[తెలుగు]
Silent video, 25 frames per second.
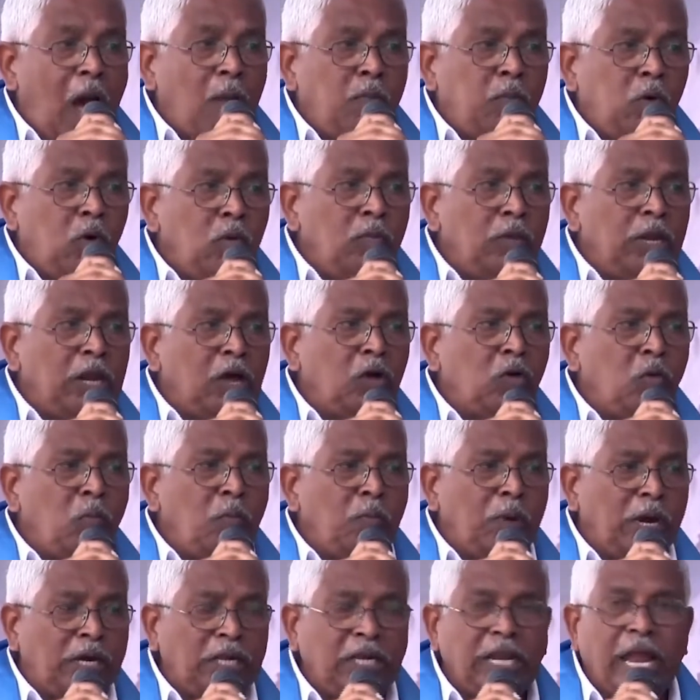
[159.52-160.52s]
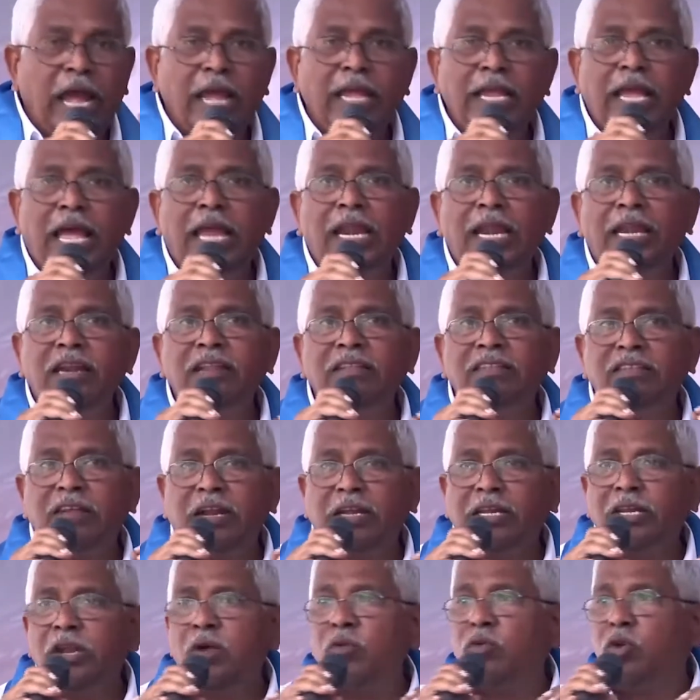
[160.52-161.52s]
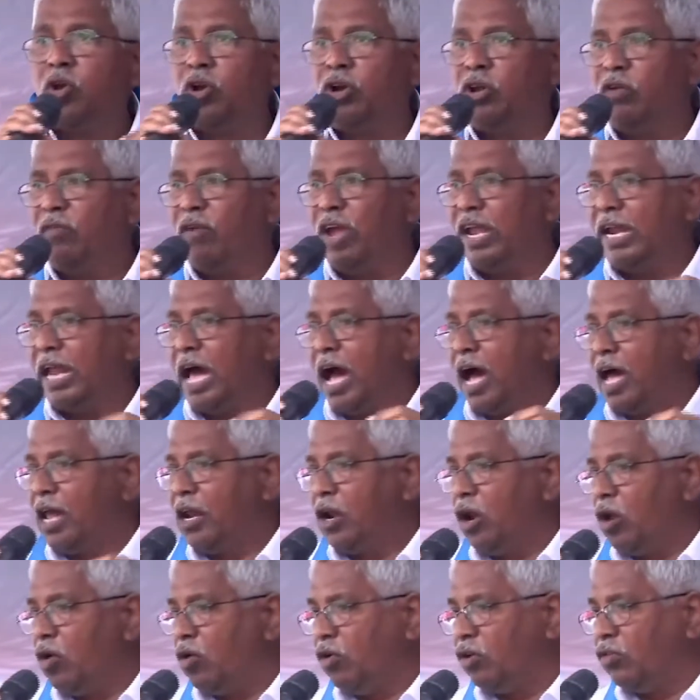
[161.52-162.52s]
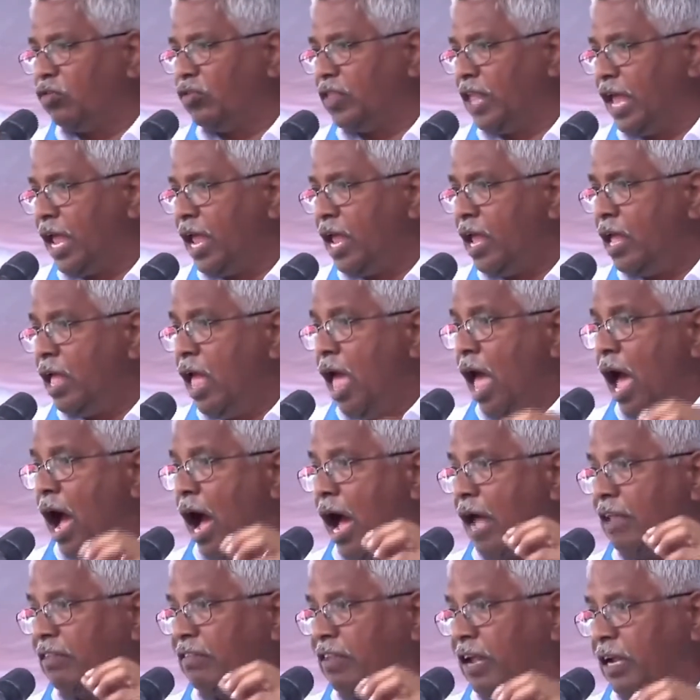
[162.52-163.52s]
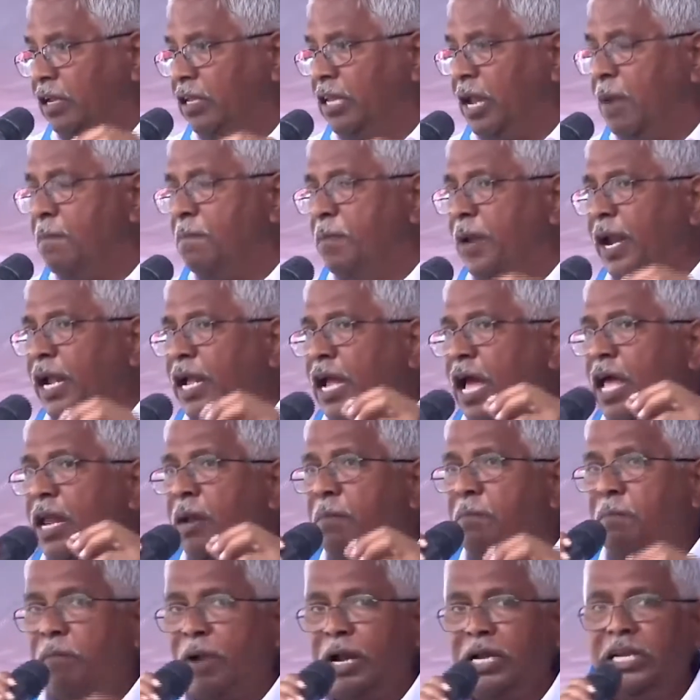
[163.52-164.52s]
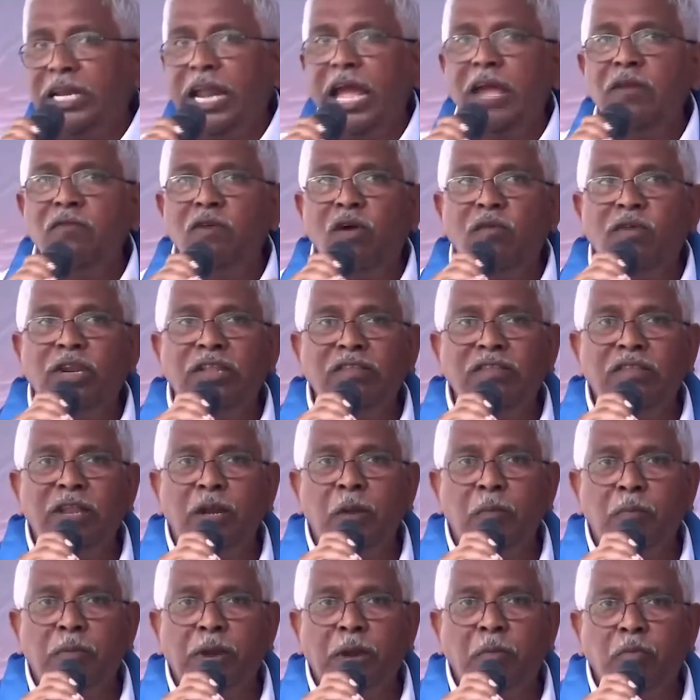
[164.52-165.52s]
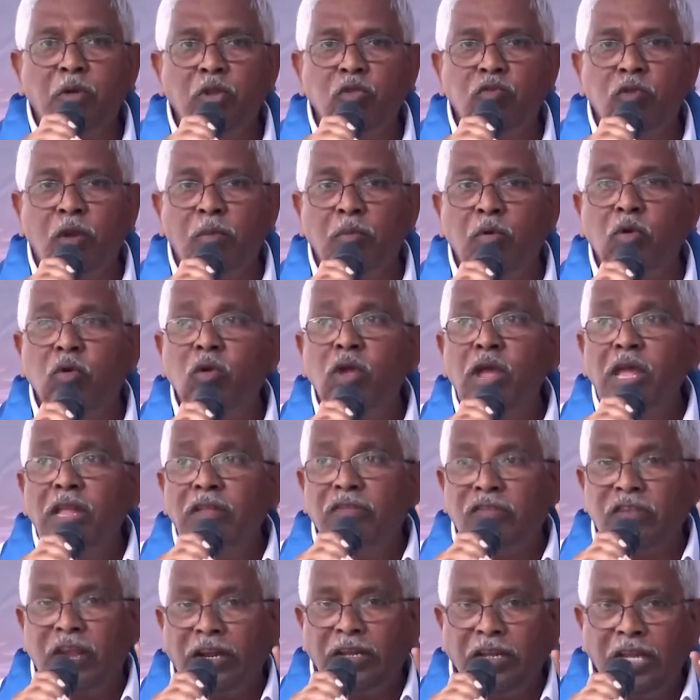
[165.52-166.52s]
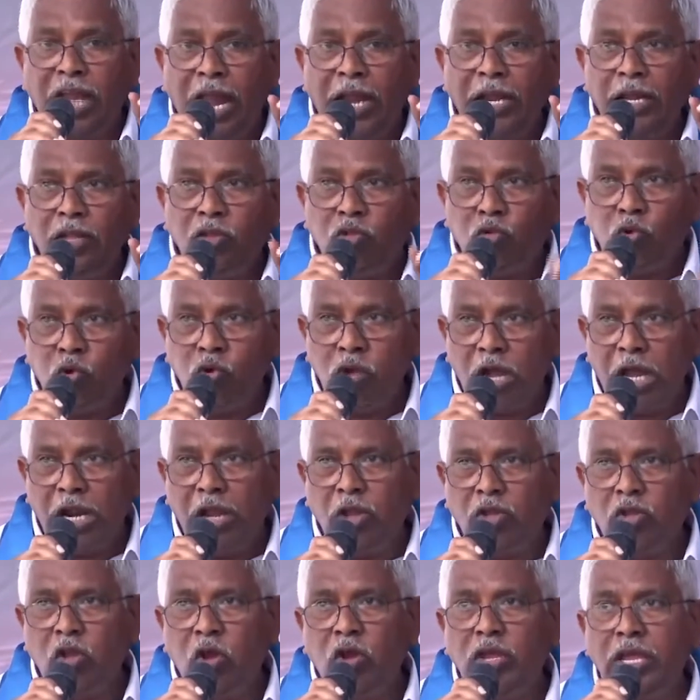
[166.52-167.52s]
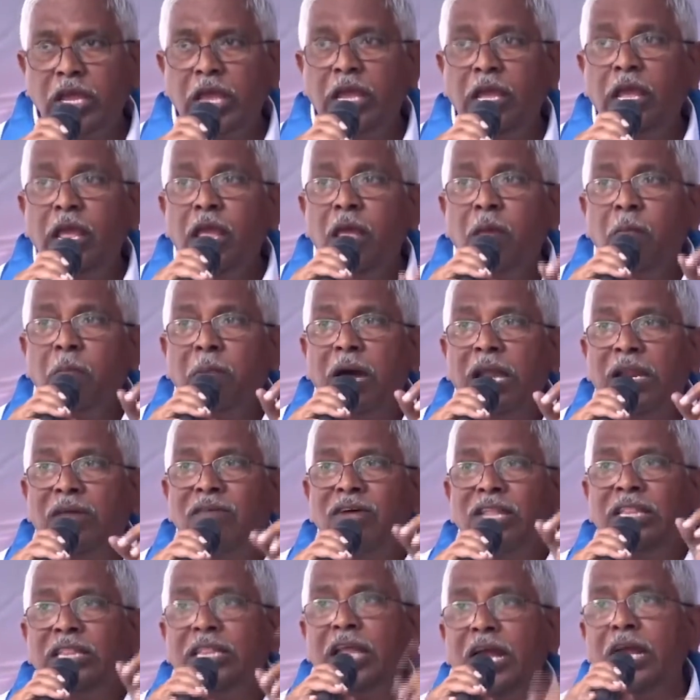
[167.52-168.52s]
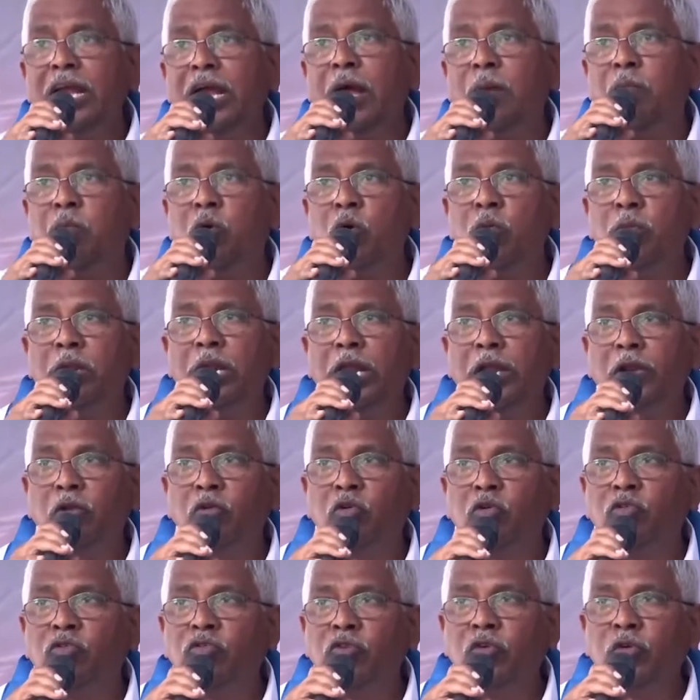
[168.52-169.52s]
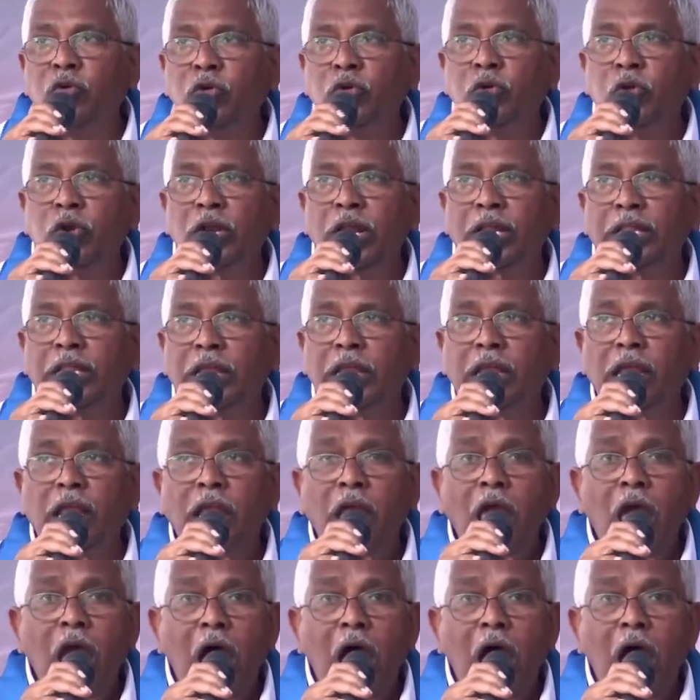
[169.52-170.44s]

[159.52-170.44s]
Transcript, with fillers: ఆ భూములకు పట్టా ఇయ్యాలని చట్టం రెండు వేల ఆరులో వస్తే ఆ చట్టం ప్రకారం పట్టా ఇవ్వవలసిన ప్రభుత్వము చట్టాన్ని తుంగలో దొక్కి బలవంతంగా భూములను గుంజుకుంటున్నది